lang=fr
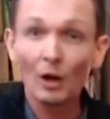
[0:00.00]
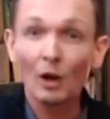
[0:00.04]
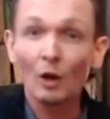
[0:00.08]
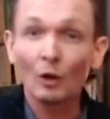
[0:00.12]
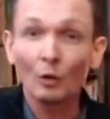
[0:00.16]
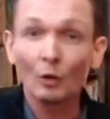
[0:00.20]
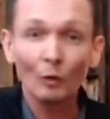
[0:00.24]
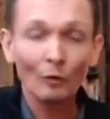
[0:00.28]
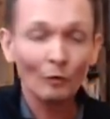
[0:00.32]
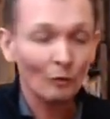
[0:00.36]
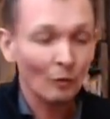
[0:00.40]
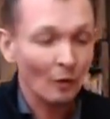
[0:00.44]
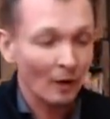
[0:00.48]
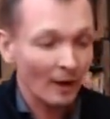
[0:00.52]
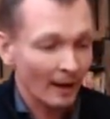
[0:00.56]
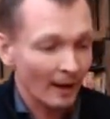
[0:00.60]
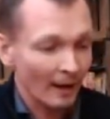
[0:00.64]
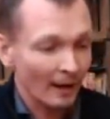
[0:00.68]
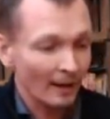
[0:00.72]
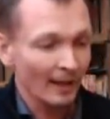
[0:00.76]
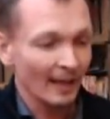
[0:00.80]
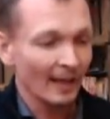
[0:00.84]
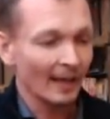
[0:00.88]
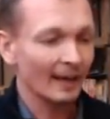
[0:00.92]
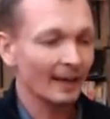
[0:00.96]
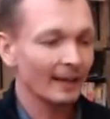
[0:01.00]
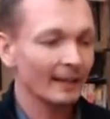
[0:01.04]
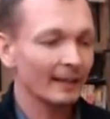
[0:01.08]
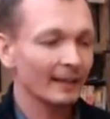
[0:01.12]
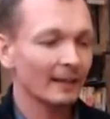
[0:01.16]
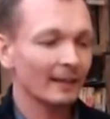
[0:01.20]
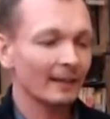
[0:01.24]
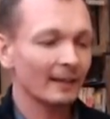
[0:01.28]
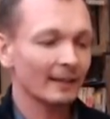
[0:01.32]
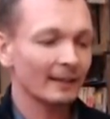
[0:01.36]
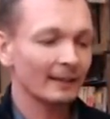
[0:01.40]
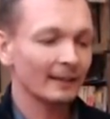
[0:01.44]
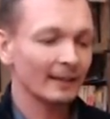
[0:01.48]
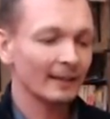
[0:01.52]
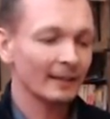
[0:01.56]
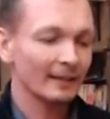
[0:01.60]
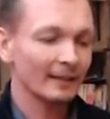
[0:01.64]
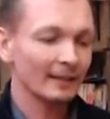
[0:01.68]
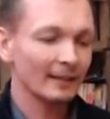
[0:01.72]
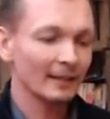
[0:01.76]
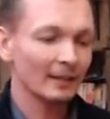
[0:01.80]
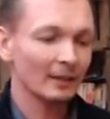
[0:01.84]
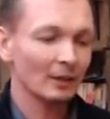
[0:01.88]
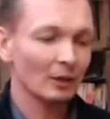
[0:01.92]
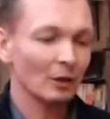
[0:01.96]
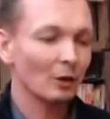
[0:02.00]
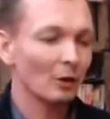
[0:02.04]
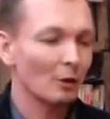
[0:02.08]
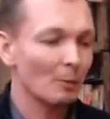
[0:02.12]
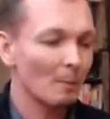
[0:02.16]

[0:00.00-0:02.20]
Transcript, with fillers: Donc voilà les, techniques euh,